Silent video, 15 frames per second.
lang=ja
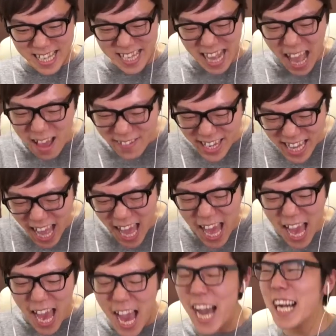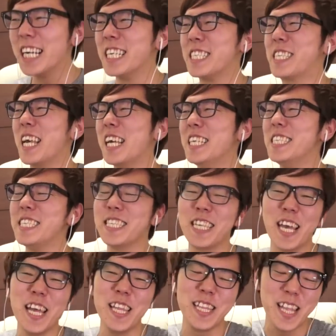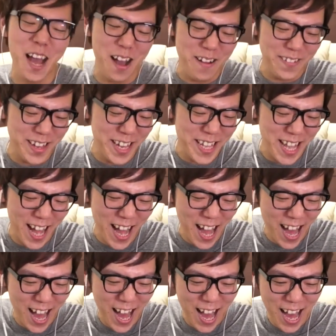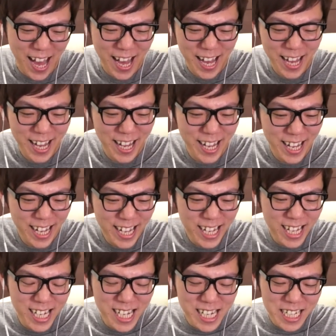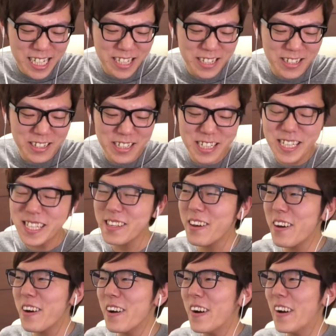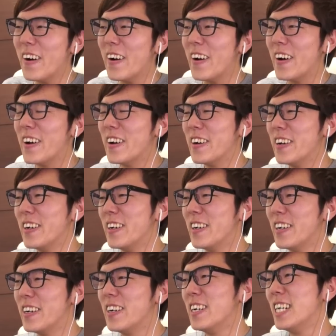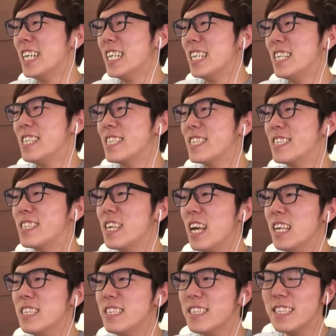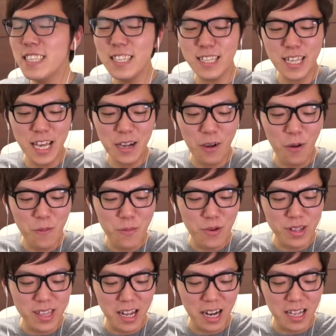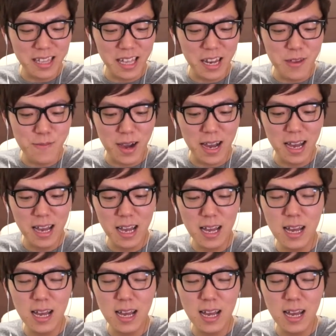ダメだー全然ダメだーくっそー、全然コンボいってなかったね今。